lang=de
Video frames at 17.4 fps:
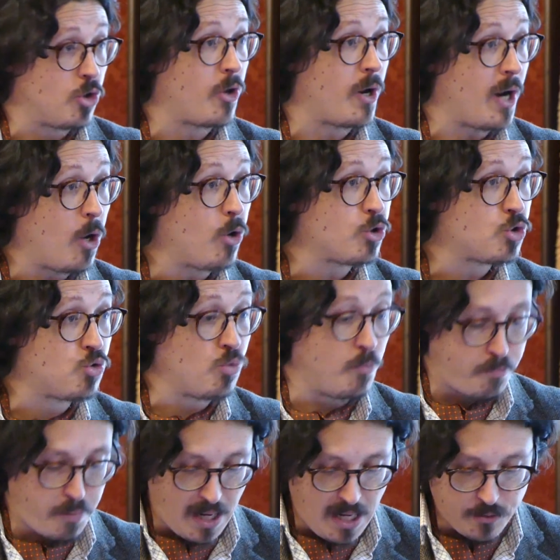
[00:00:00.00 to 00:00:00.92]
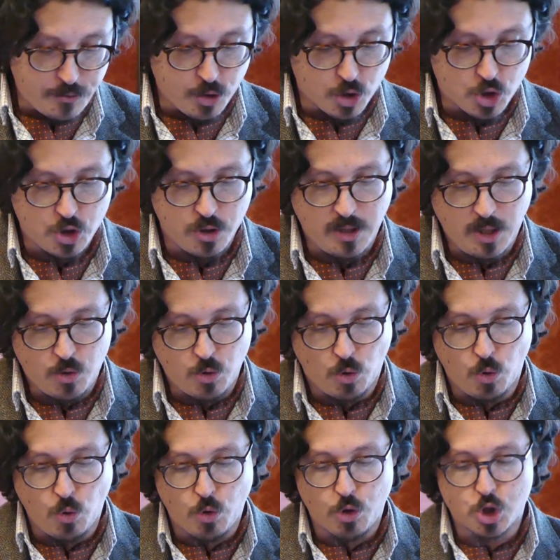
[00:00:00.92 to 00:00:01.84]
sondern auch sympathischen
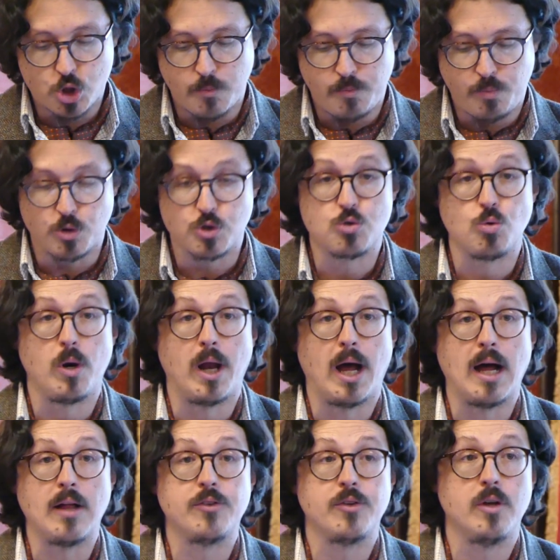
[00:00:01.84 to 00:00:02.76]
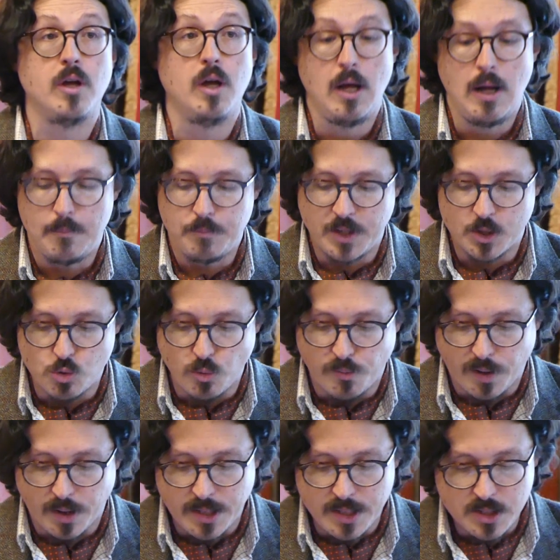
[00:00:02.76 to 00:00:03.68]
ideologischen Postulate der
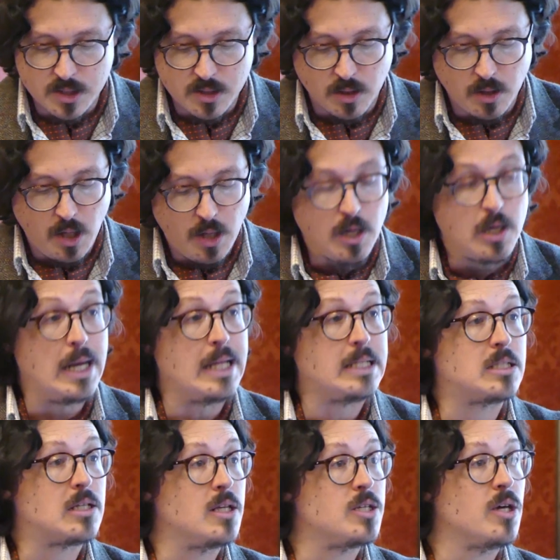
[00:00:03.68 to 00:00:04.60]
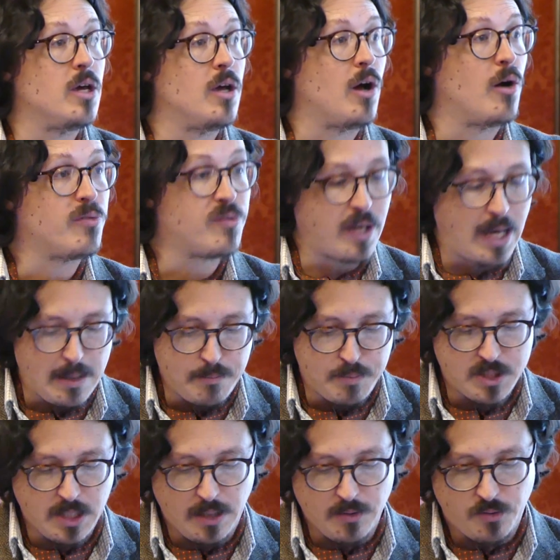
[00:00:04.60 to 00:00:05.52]
Souveränisten letztlich auf
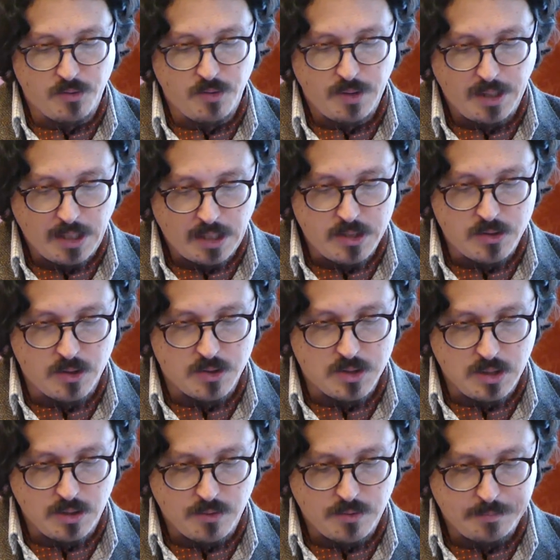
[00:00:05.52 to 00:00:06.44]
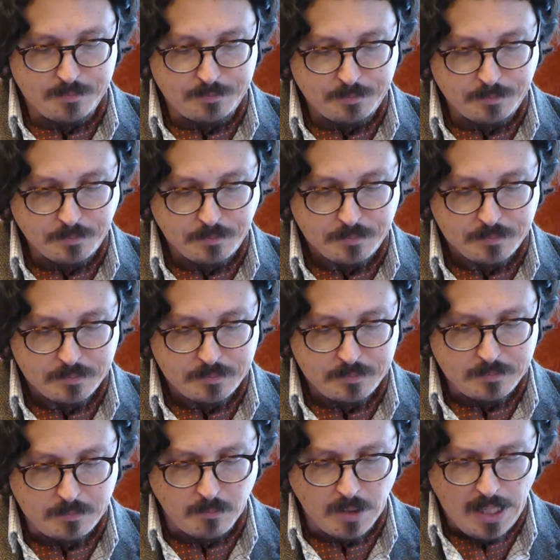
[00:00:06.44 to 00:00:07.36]
Treibsand errichtet sind.
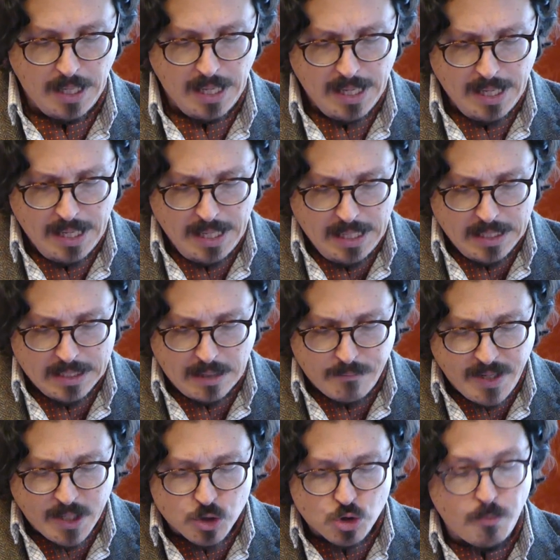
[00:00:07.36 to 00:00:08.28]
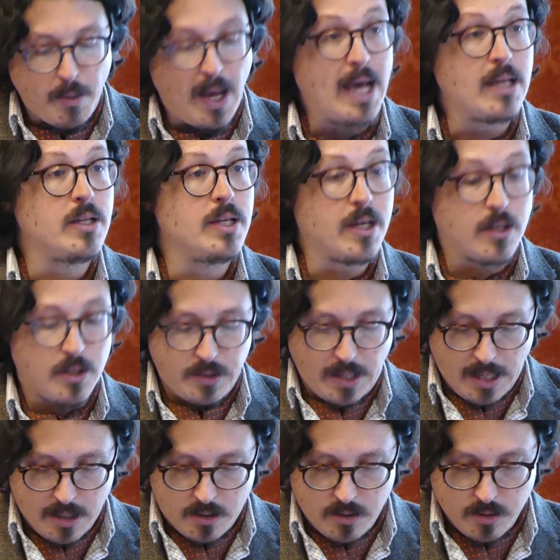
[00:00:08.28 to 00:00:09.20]
Da wäre zum einen der
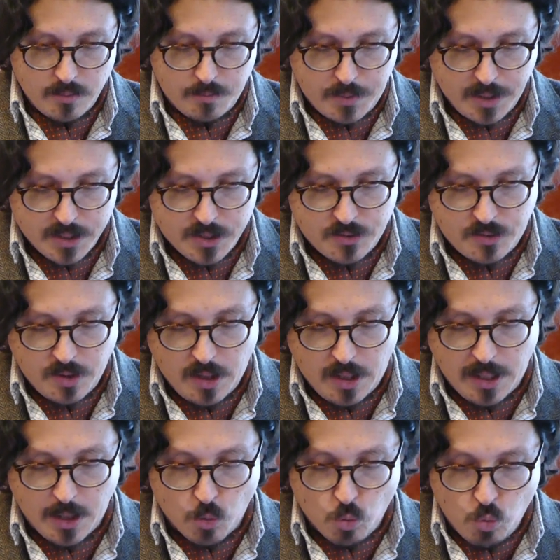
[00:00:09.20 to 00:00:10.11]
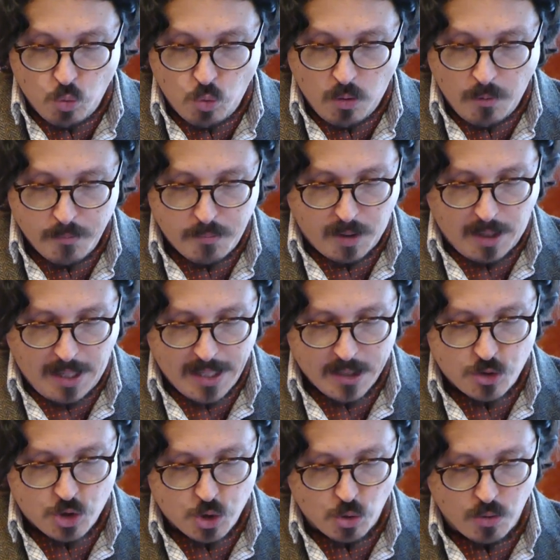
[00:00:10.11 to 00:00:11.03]
Gedanke, dass die EU
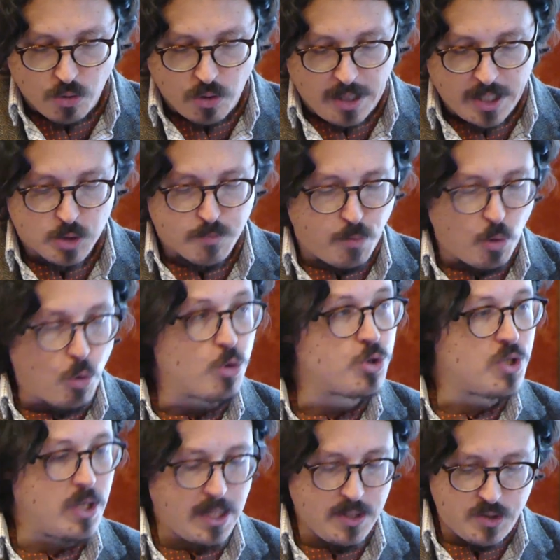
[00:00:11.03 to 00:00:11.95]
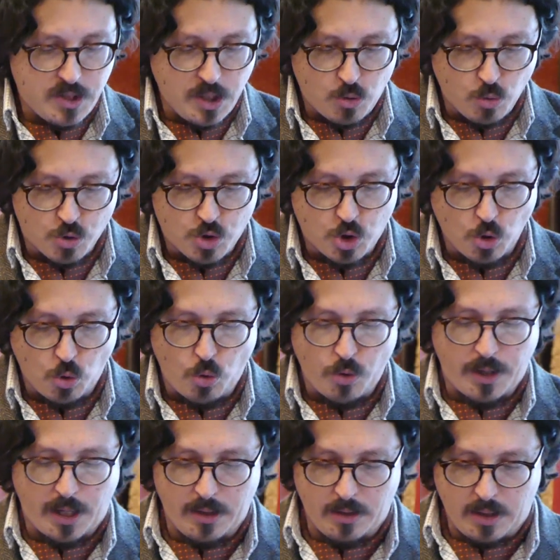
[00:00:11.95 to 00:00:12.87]
bereits schon als bloße
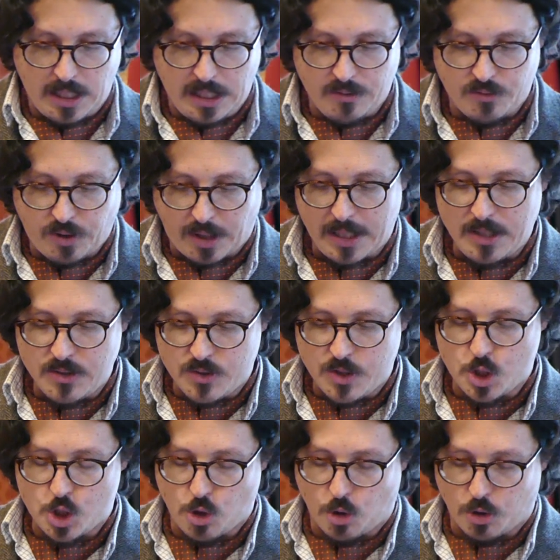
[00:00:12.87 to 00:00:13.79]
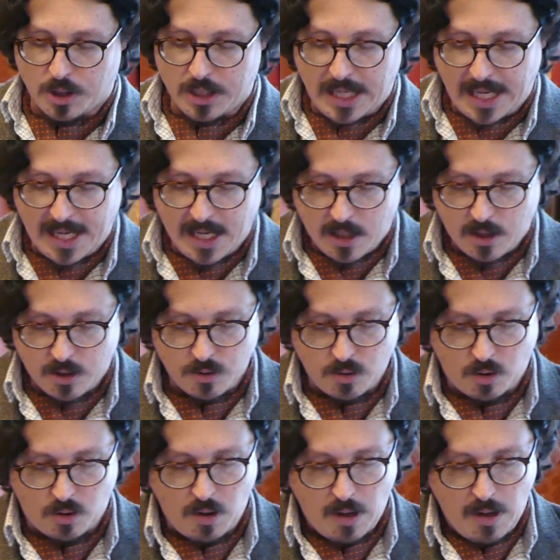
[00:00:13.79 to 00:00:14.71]
Institution ein intrinsischer
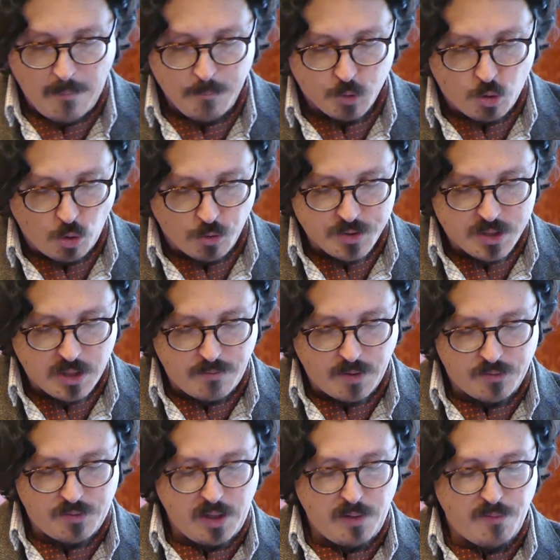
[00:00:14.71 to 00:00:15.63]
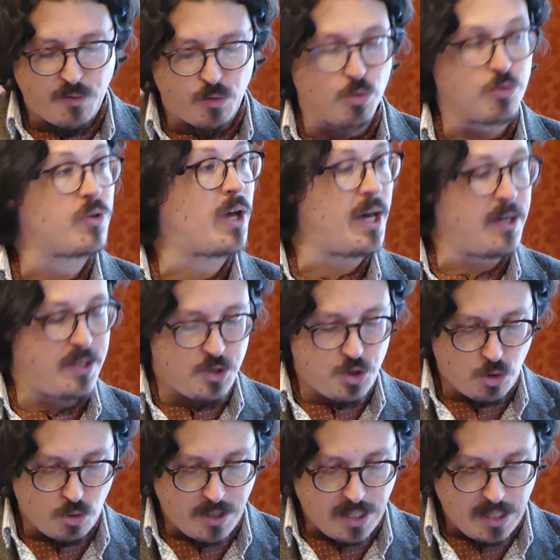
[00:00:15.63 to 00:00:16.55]
Gegner konservativen und
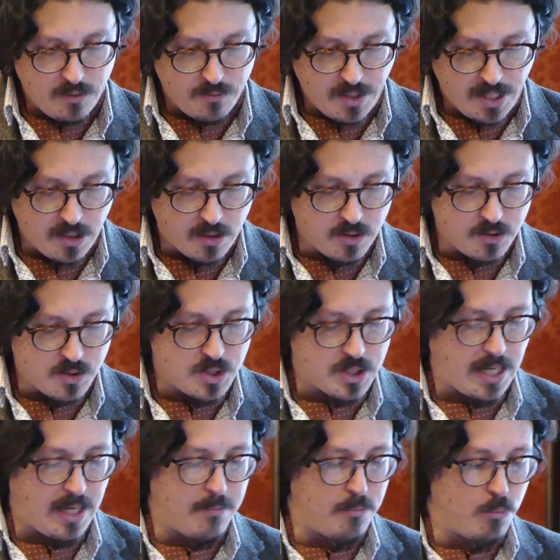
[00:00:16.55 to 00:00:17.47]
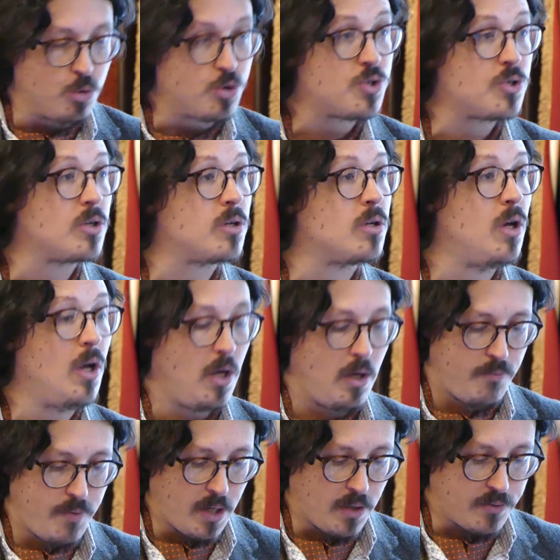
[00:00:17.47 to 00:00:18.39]
traditionellen Denkens sein müsse,
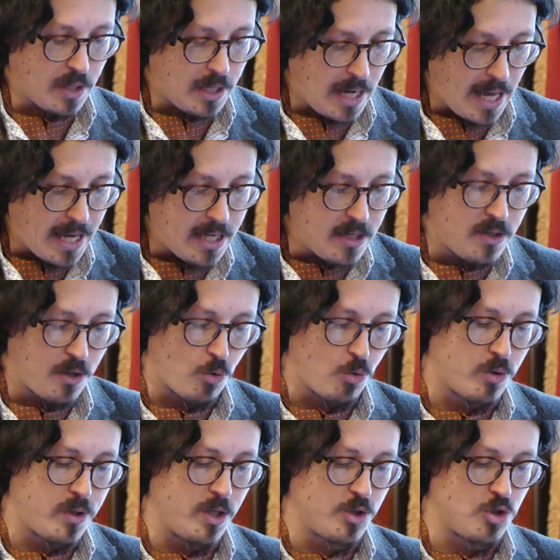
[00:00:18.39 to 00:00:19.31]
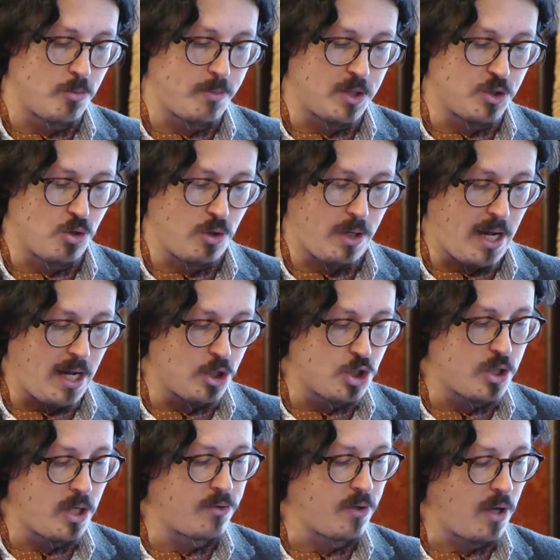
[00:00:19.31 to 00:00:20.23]
während allein die Rückkehr zum
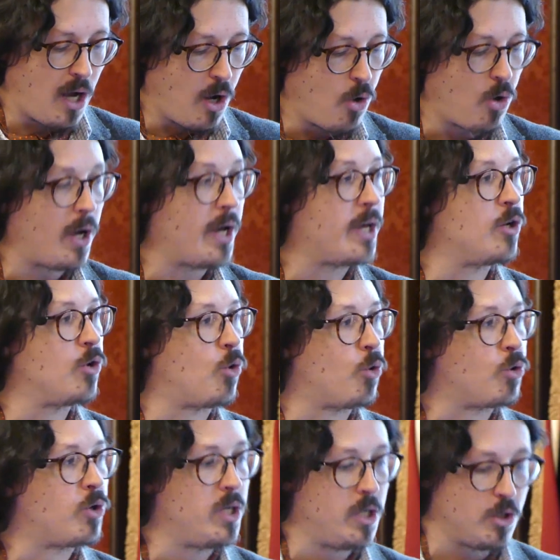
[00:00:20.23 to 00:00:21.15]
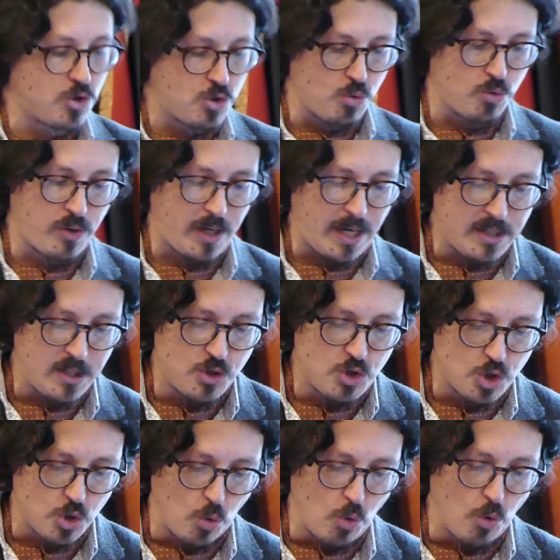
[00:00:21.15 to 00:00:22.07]
Nationalstaat auch eine Rückkehr zur
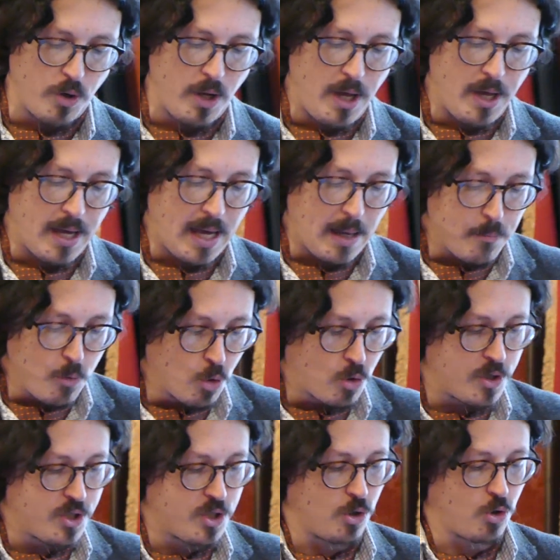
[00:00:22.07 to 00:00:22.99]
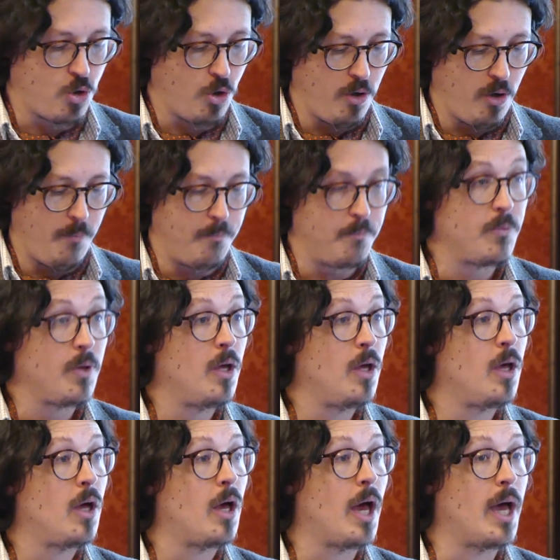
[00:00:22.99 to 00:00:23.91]
Tradition ermöglichen könne.
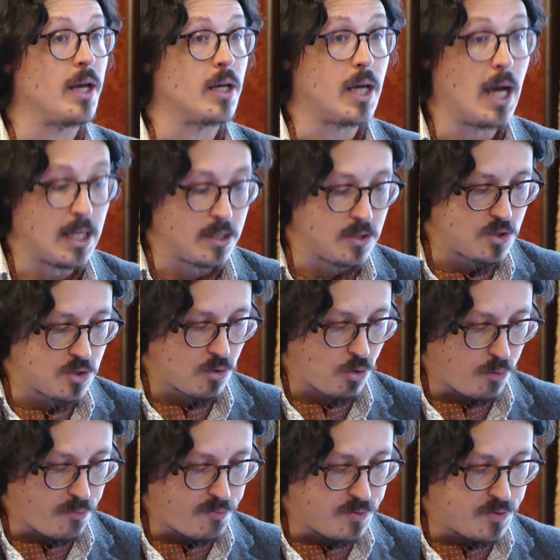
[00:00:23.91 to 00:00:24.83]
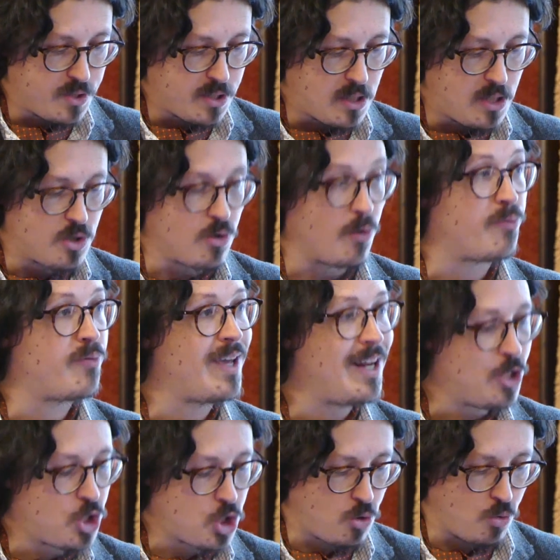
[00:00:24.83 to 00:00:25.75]
Ein ganz offensichtlicher
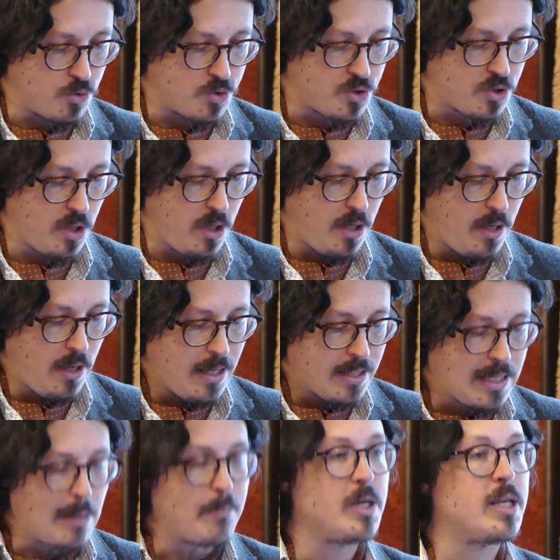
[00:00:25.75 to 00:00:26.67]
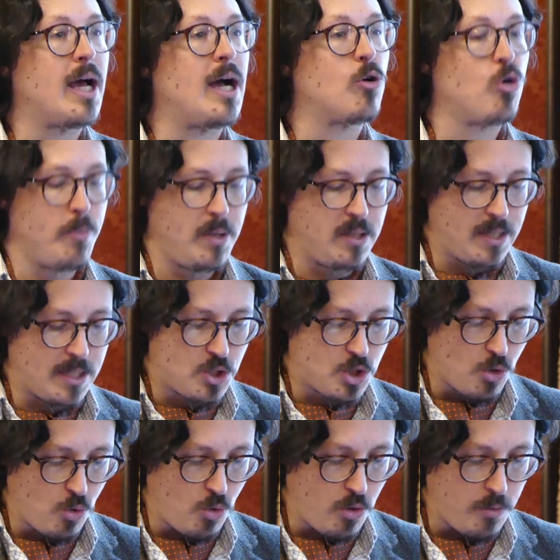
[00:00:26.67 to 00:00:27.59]
Fehlschluss da man die
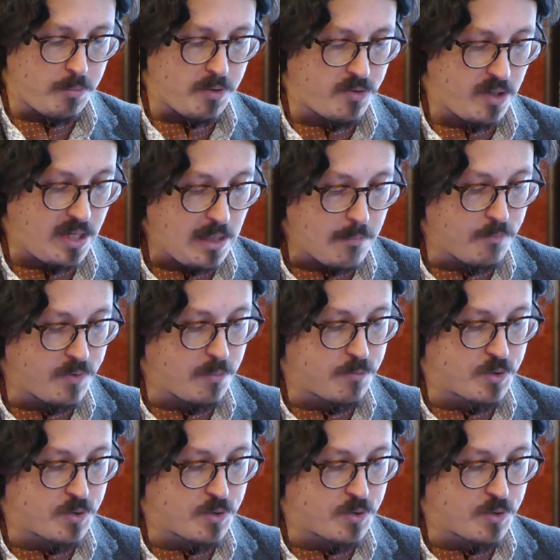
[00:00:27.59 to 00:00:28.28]
Argumentation mit eben